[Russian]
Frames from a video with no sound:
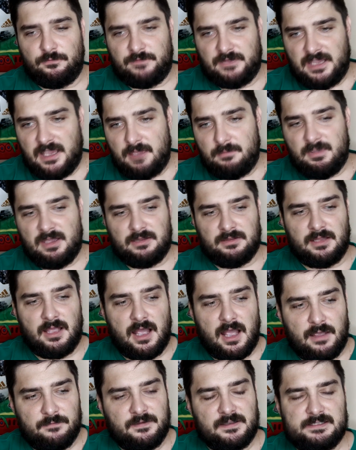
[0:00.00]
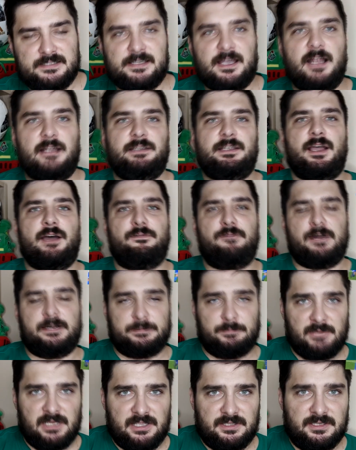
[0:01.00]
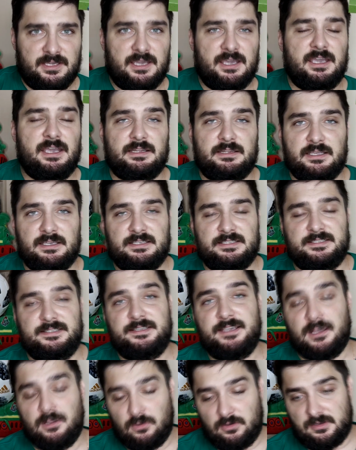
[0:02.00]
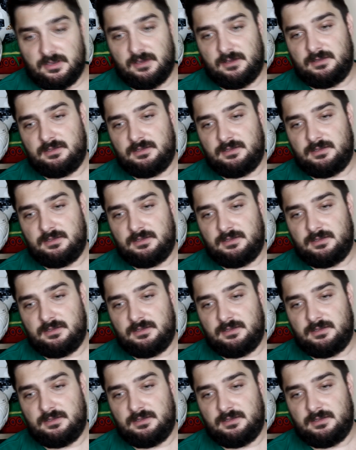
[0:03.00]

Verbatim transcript: время на официальное оформление этой сделки.